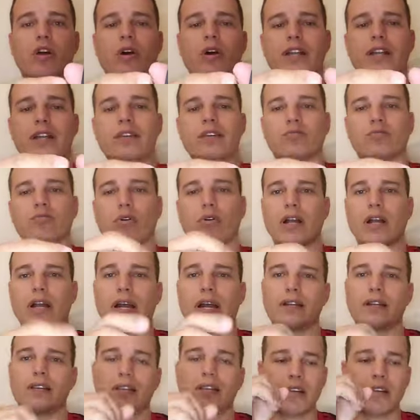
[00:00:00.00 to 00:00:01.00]
A hora que
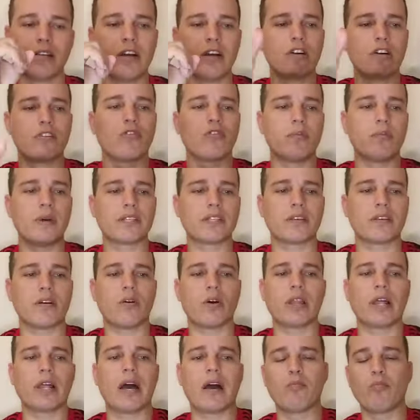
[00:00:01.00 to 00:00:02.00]
tocar aqui, começa a
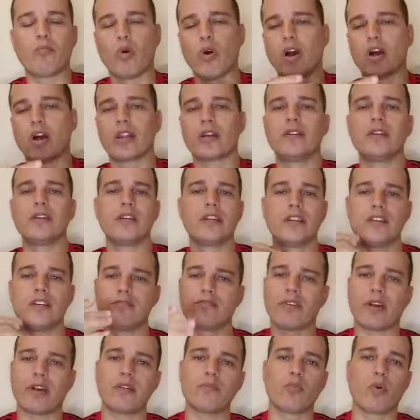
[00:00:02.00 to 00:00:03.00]
rolar a bola e
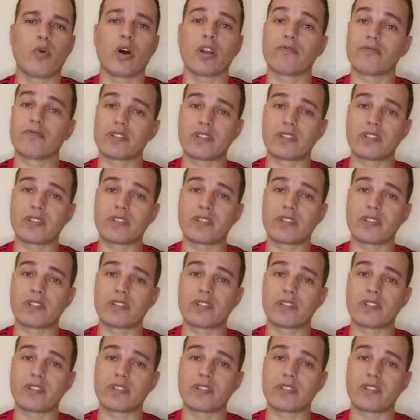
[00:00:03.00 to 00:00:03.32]
vai embora.